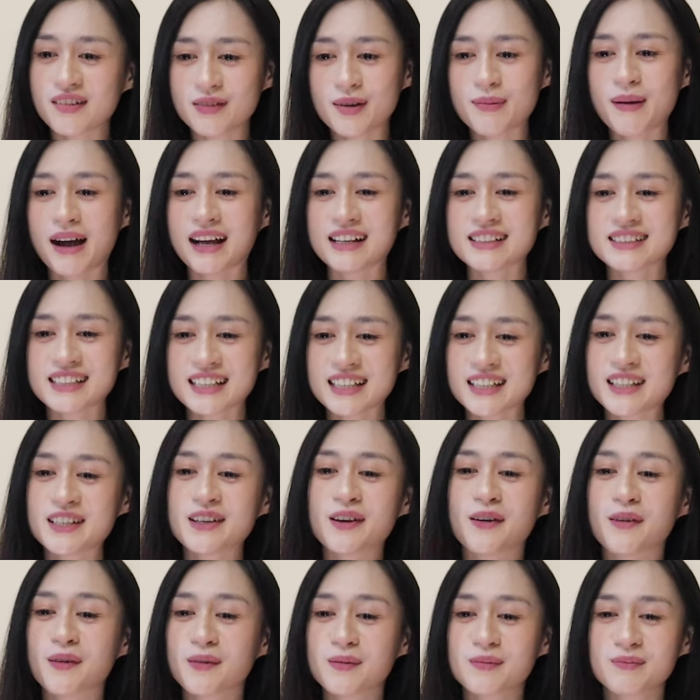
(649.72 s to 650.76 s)
và bạn sẽ
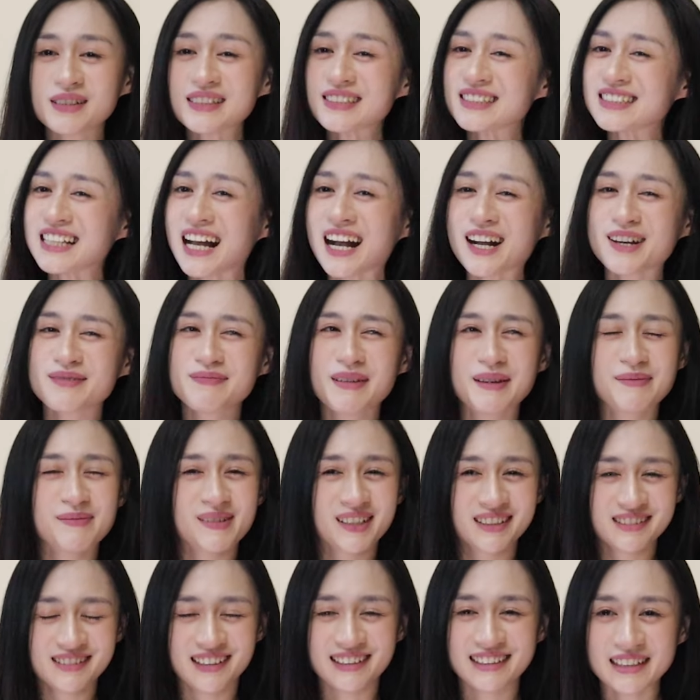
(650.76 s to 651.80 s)
kiểu bất giác mỉm
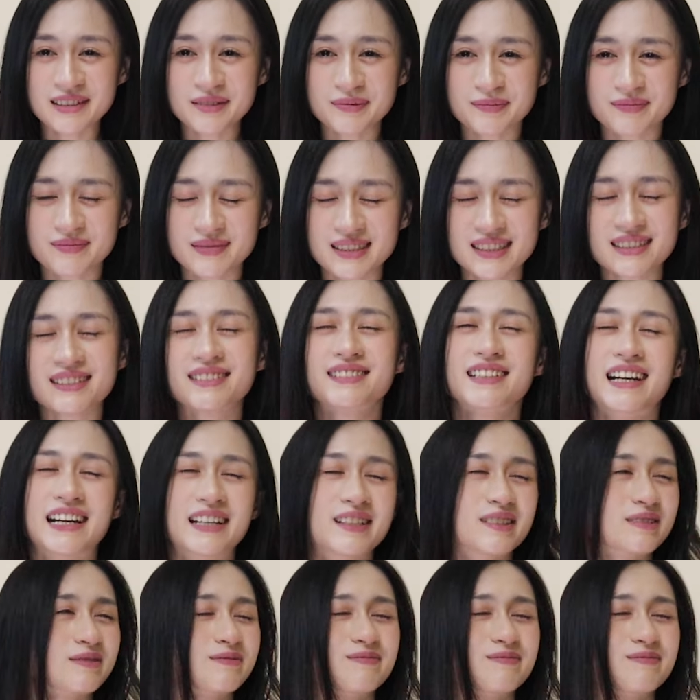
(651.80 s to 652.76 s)
cười ấy đấy